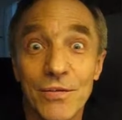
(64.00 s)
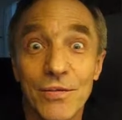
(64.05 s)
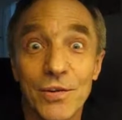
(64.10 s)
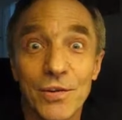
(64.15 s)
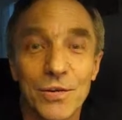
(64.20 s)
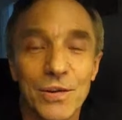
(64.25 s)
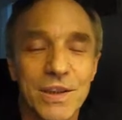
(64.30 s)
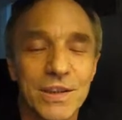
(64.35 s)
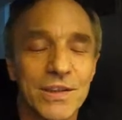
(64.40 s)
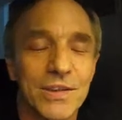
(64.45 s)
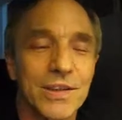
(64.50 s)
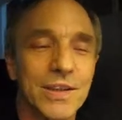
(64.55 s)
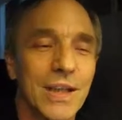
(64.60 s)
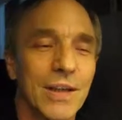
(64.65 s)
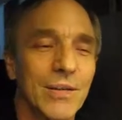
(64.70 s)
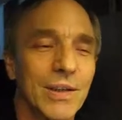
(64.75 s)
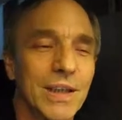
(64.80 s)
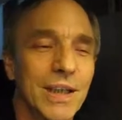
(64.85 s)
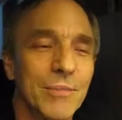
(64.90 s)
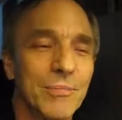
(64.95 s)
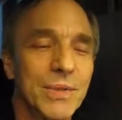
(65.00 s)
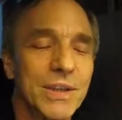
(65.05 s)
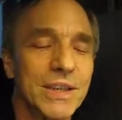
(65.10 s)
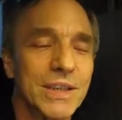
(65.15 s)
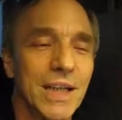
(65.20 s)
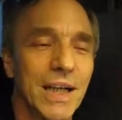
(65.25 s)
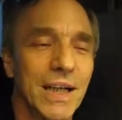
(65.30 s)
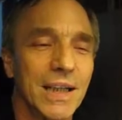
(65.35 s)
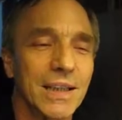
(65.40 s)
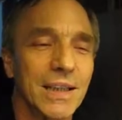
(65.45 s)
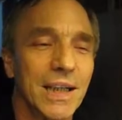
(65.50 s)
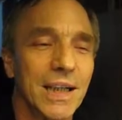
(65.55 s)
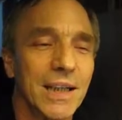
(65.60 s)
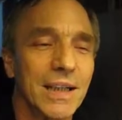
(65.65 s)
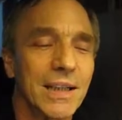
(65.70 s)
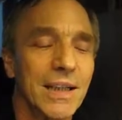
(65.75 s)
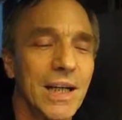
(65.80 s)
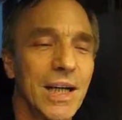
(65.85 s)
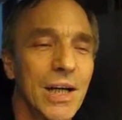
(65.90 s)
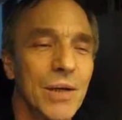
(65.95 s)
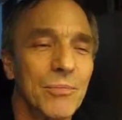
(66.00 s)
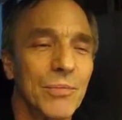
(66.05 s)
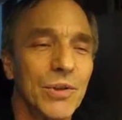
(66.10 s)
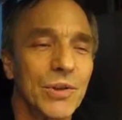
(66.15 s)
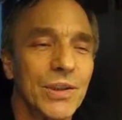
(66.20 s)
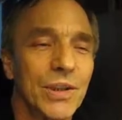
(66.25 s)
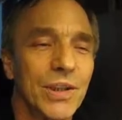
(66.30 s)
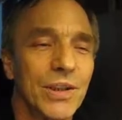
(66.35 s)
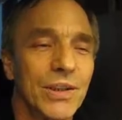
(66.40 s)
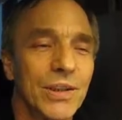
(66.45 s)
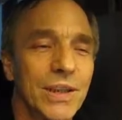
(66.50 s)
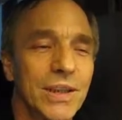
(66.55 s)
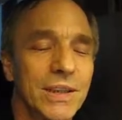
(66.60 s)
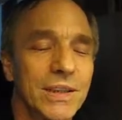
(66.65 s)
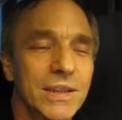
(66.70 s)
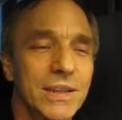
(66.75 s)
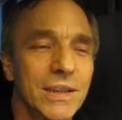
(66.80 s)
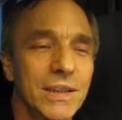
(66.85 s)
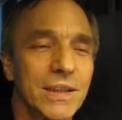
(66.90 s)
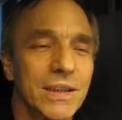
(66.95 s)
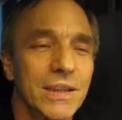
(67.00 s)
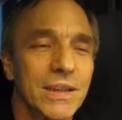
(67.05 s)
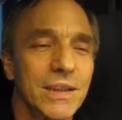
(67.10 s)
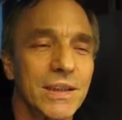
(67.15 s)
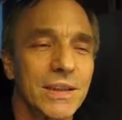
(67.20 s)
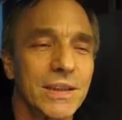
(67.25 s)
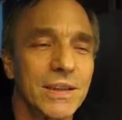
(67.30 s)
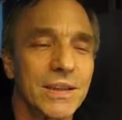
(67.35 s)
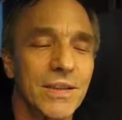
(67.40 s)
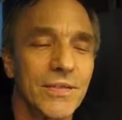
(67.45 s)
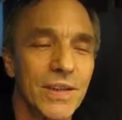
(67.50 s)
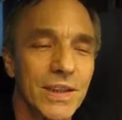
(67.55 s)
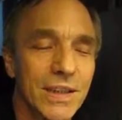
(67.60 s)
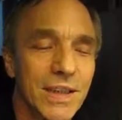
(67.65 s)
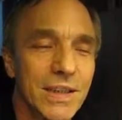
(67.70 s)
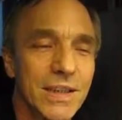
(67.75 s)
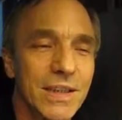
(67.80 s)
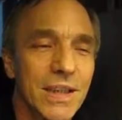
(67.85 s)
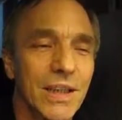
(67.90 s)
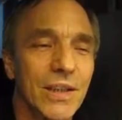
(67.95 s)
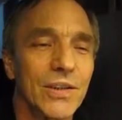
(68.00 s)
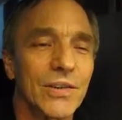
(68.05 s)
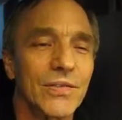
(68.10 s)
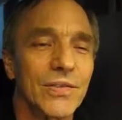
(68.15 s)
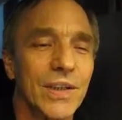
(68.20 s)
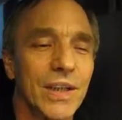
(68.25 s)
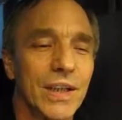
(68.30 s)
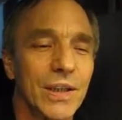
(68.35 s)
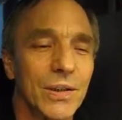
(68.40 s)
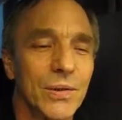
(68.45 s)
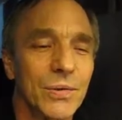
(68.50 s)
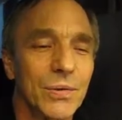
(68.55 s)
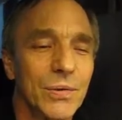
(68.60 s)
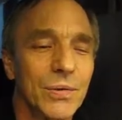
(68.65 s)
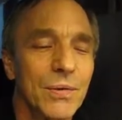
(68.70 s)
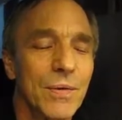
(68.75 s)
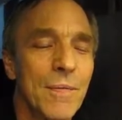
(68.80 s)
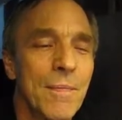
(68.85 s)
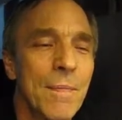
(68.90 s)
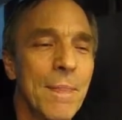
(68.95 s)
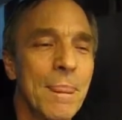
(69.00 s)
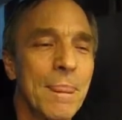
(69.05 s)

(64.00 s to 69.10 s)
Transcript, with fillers: w ogóle została napisana pod koniec XIX y, wieku.